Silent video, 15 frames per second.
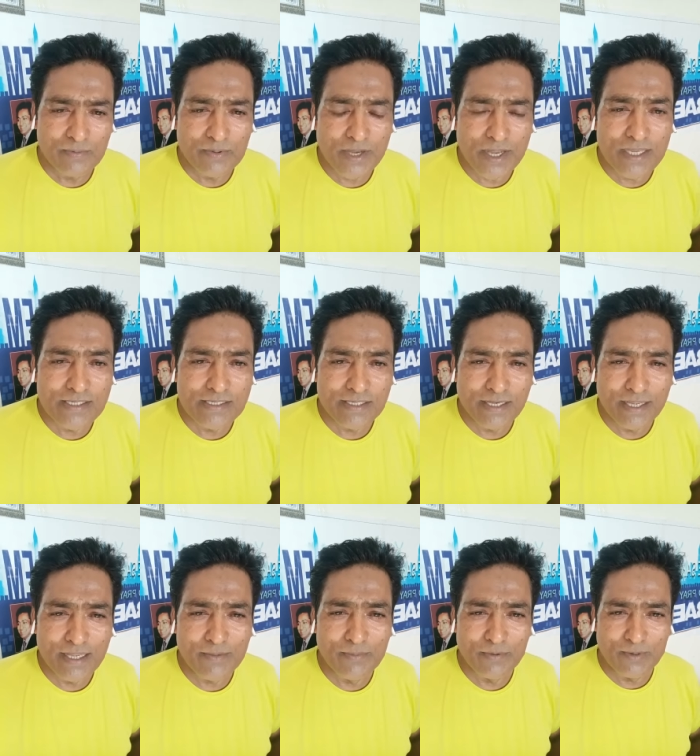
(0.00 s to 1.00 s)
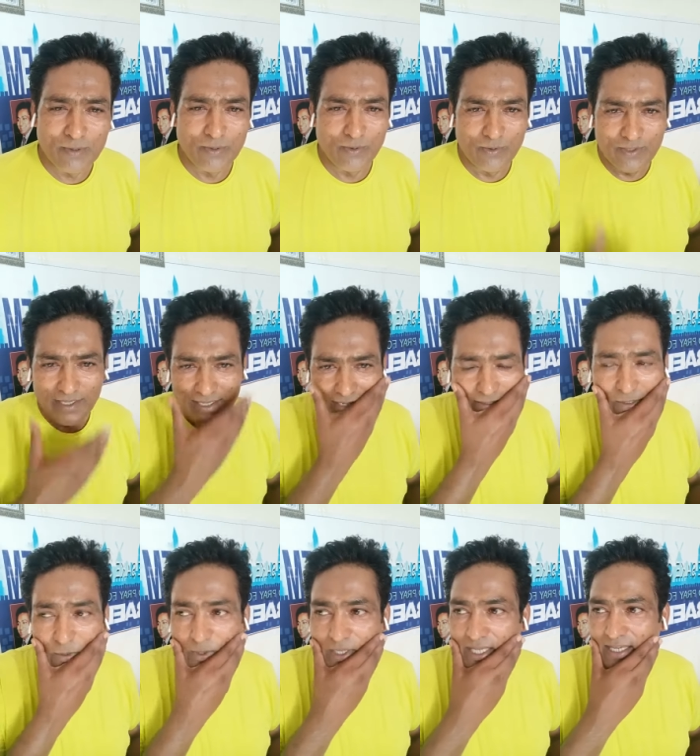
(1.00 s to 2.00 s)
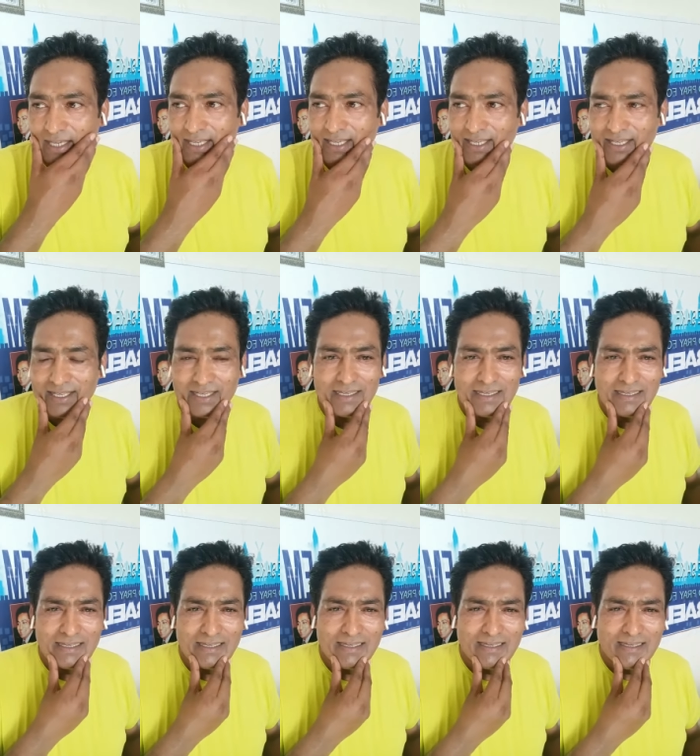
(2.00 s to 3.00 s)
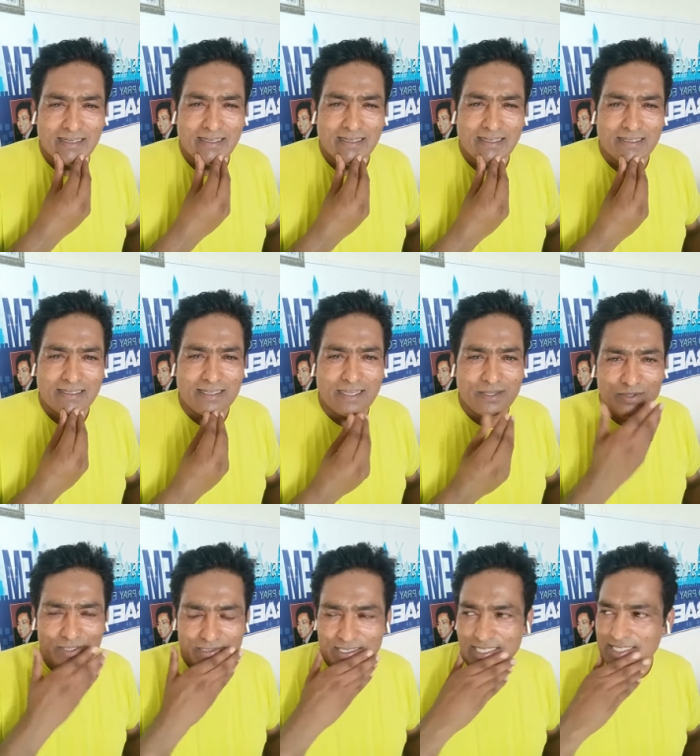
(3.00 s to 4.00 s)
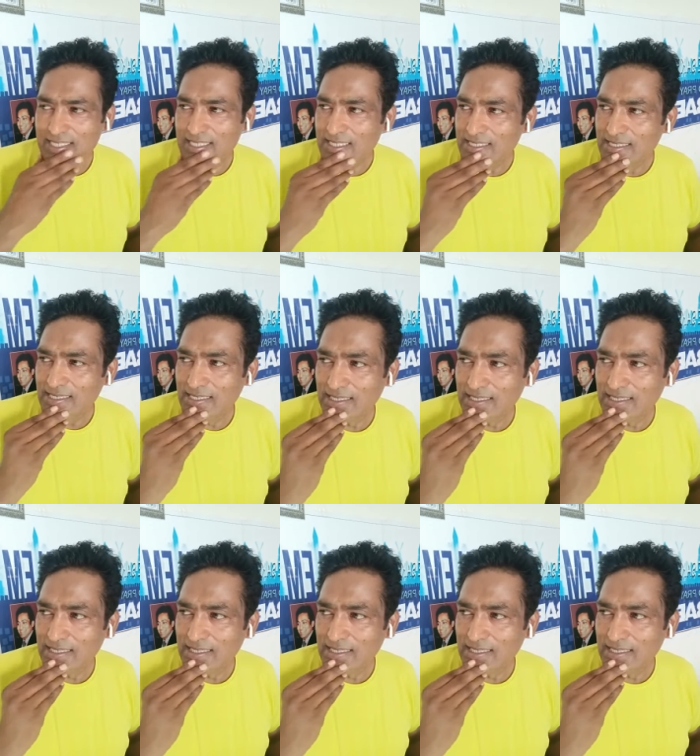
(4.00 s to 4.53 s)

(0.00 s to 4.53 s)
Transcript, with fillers: Praise the name of the Lord. Hallelujah. Thank you, Jesus.